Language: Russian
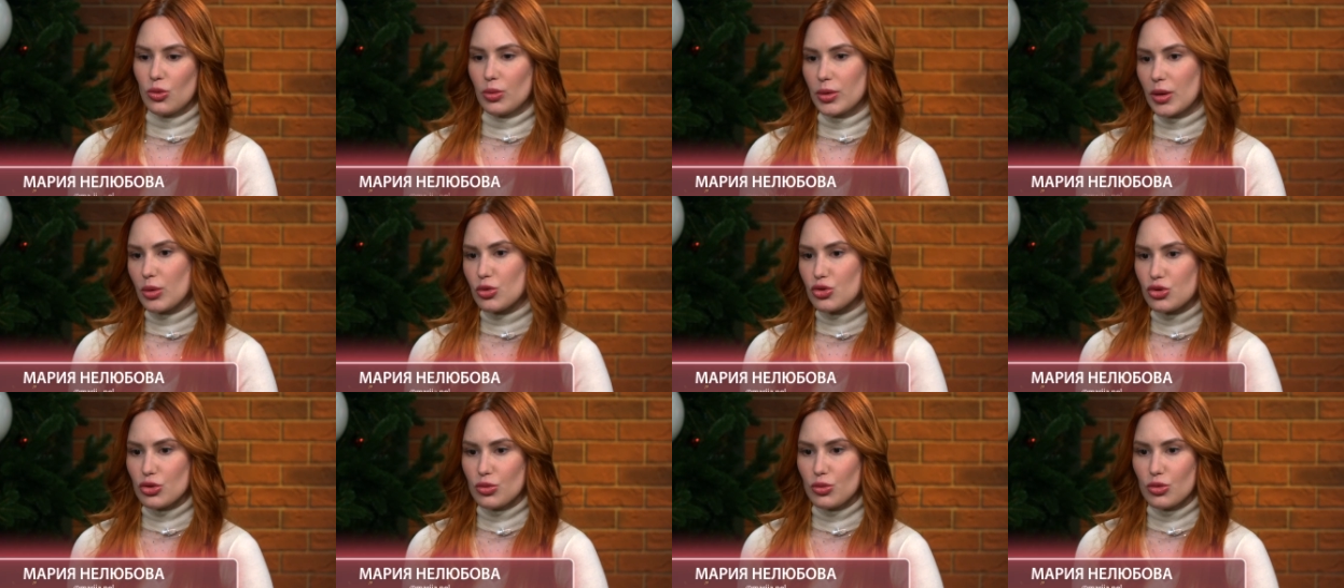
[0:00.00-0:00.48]

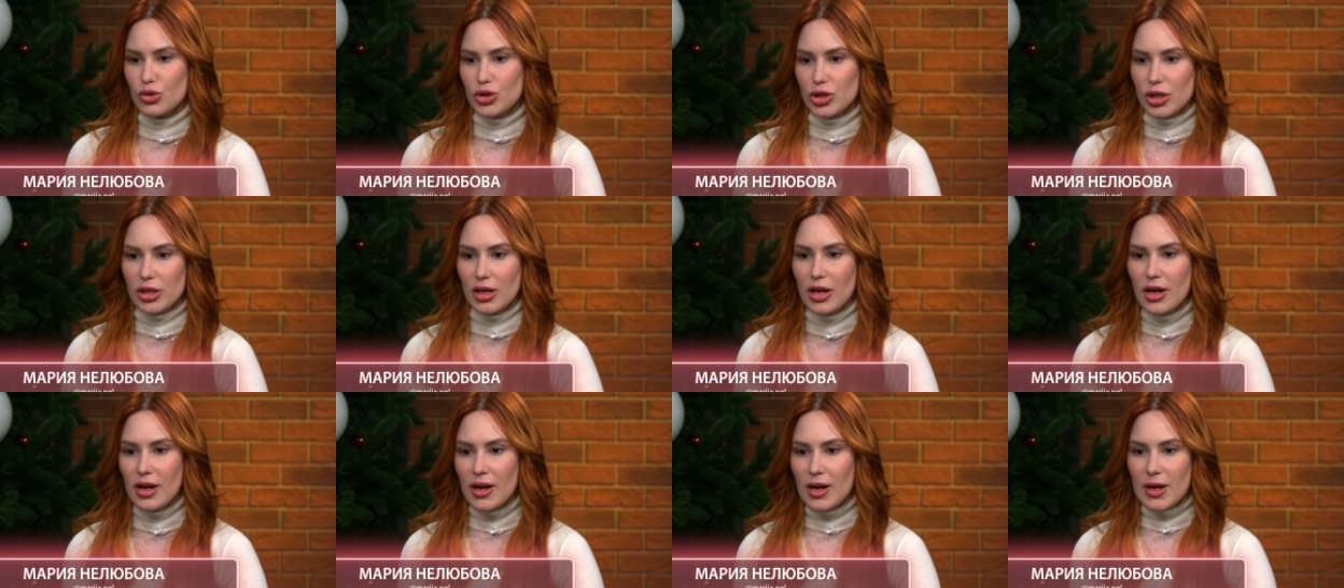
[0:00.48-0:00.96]
Потому что может
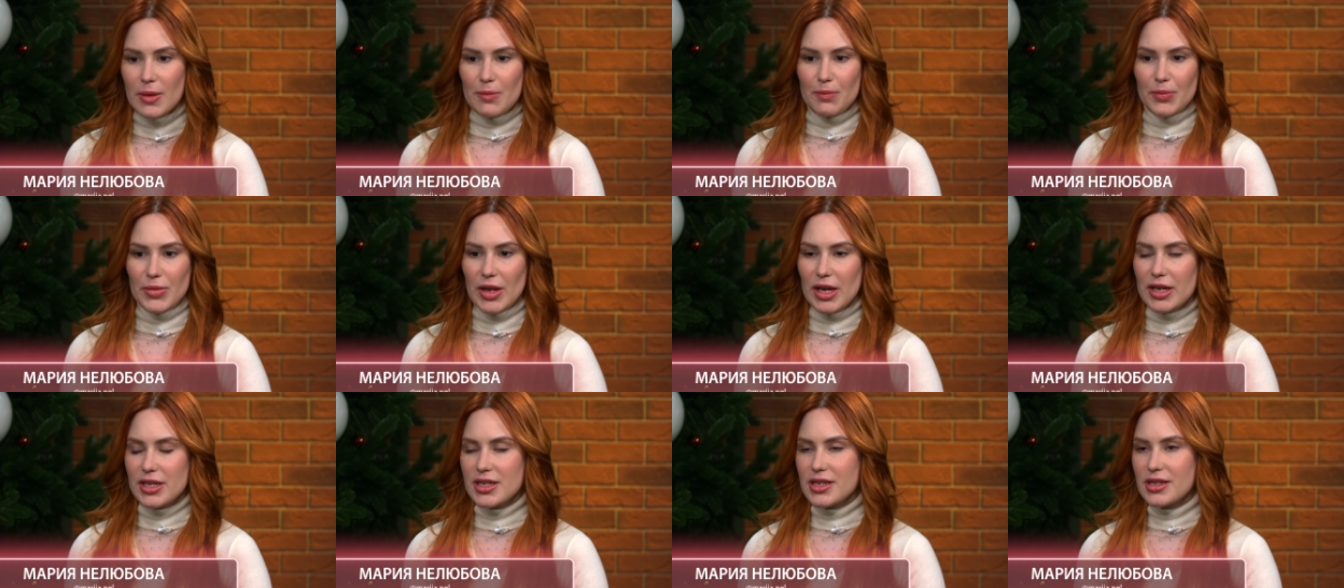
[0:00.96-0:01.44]

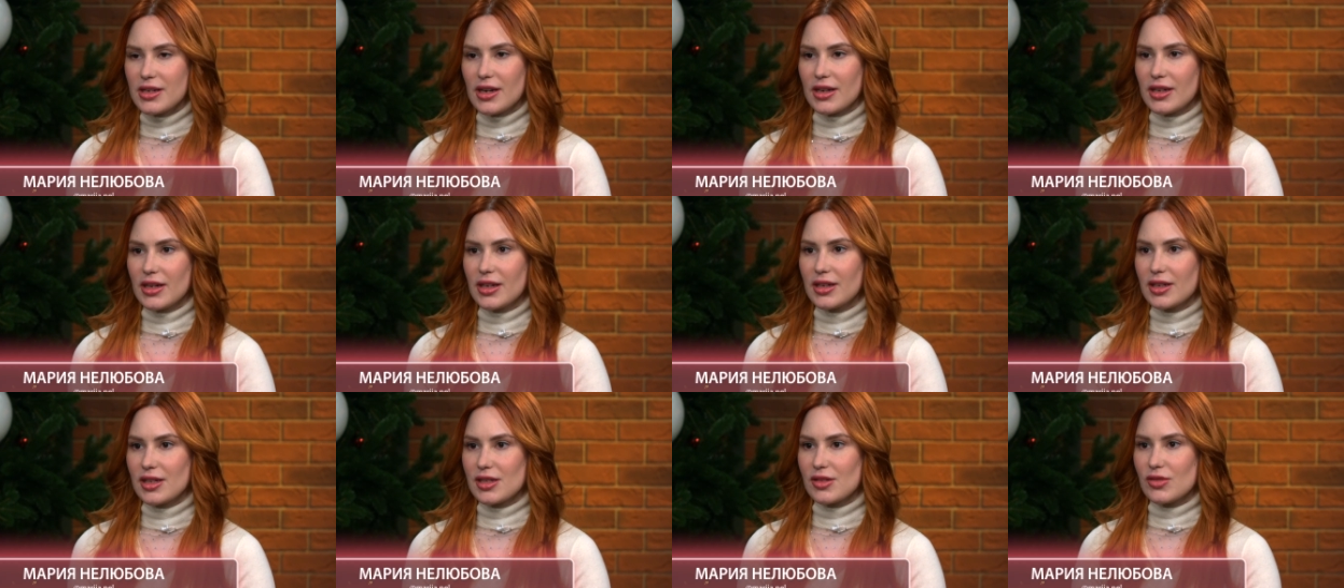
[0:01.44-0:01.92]
найти
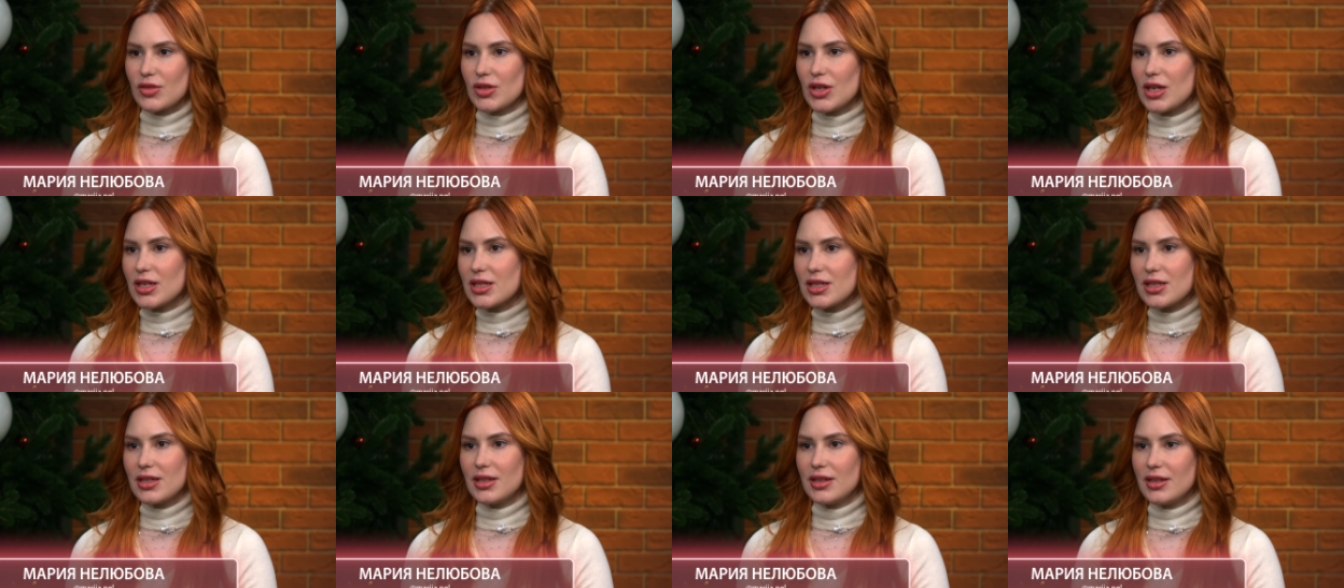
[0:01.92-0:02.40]
каких-то
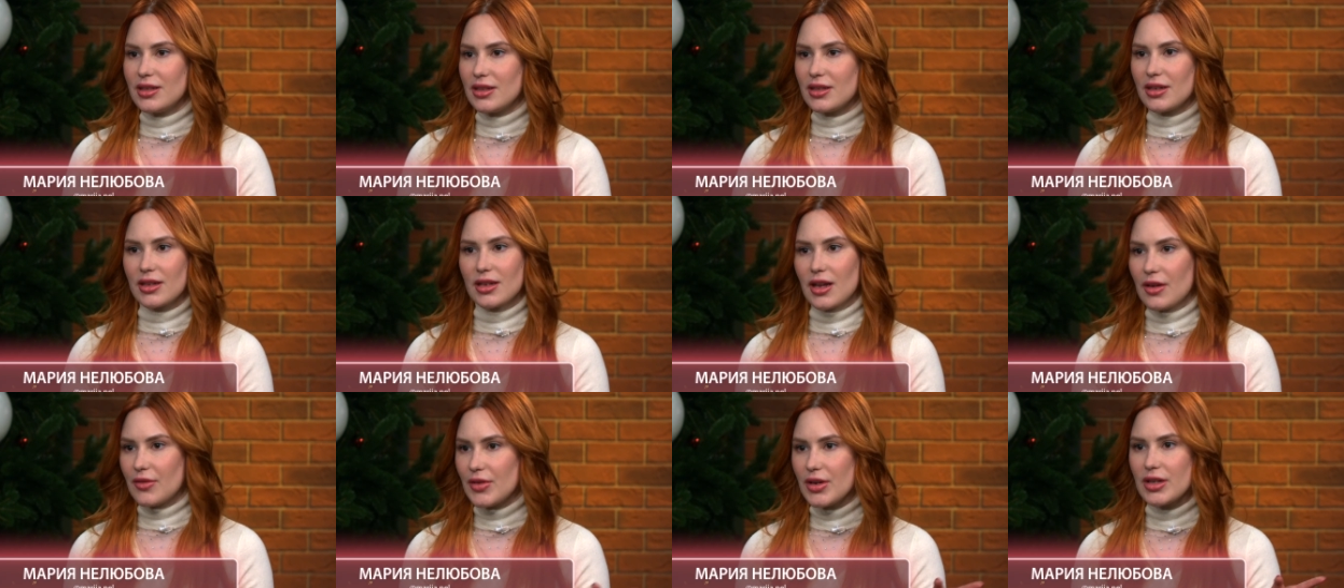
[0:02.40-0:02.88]
свидетелей и
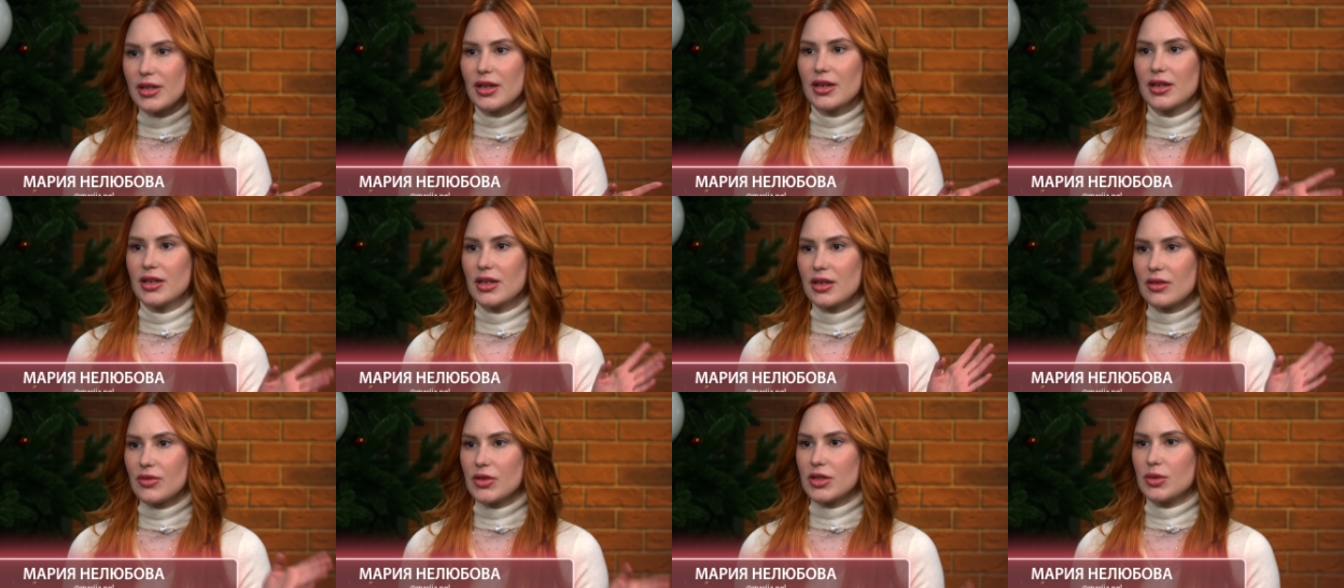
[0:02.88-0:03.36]
надавить на
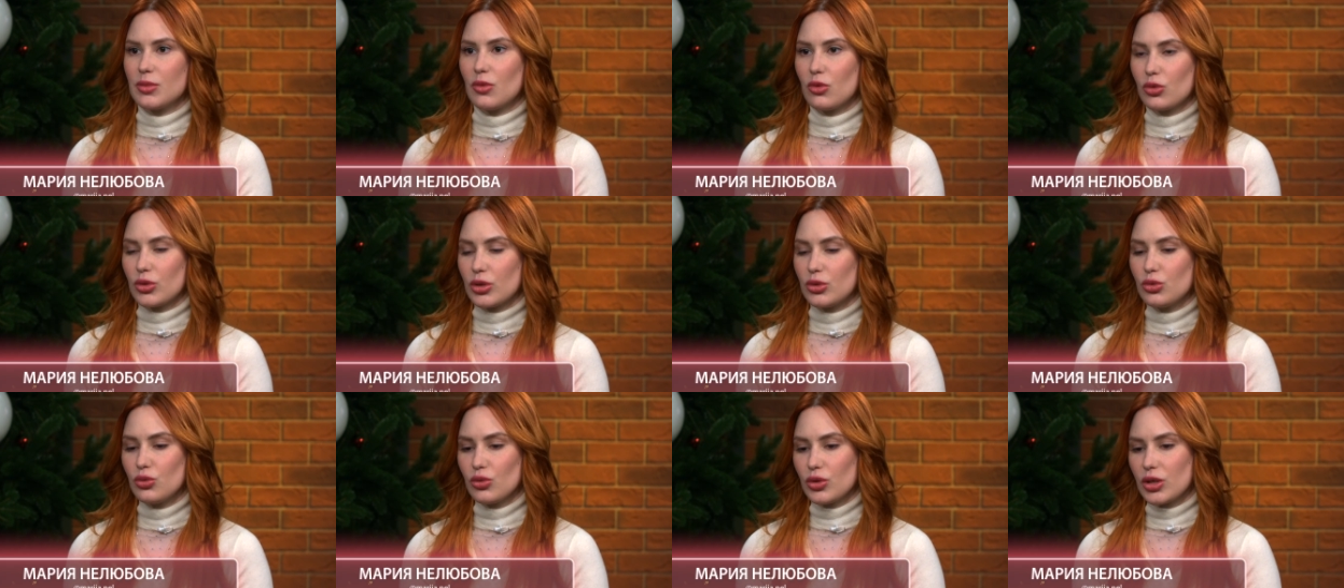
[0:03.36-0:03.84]
них, ведь видимо,
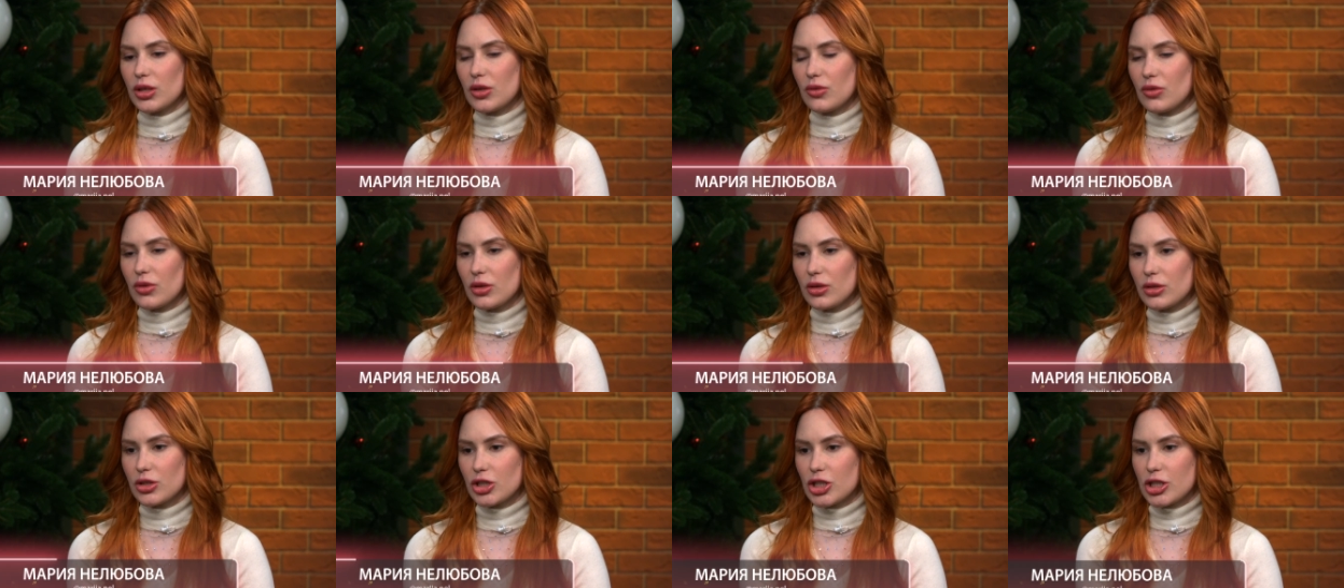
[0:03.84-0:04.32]
ну,
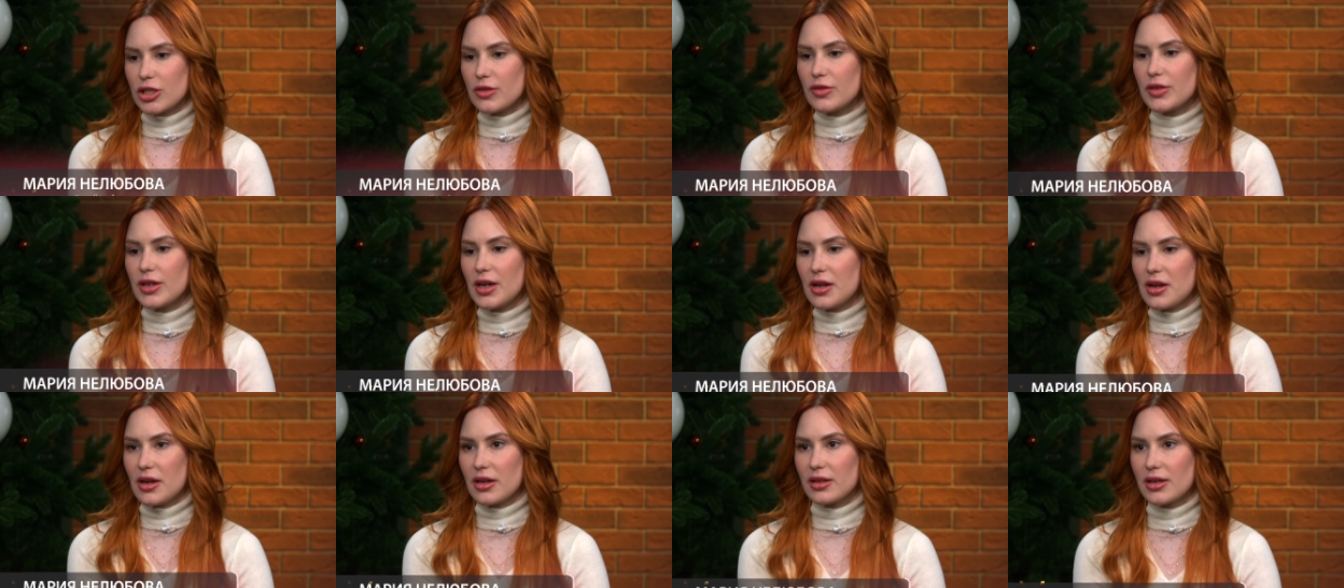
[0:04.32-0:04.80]
этого
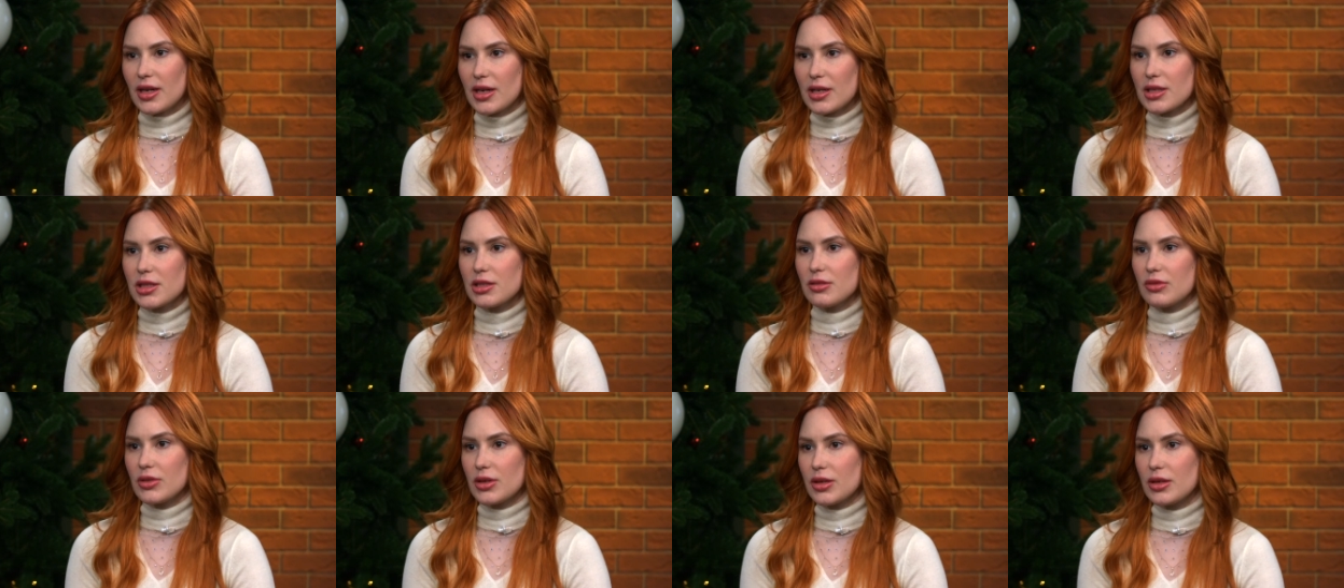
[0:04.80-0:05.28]
лжесвидетеля
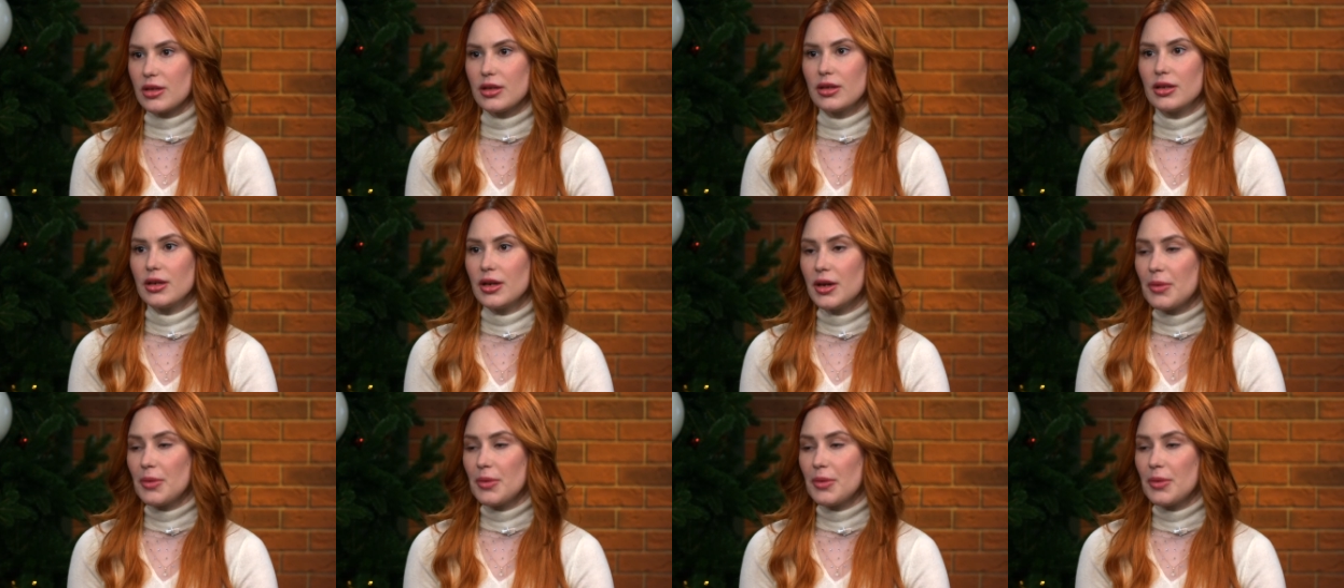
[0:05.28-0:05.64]
Нарцева и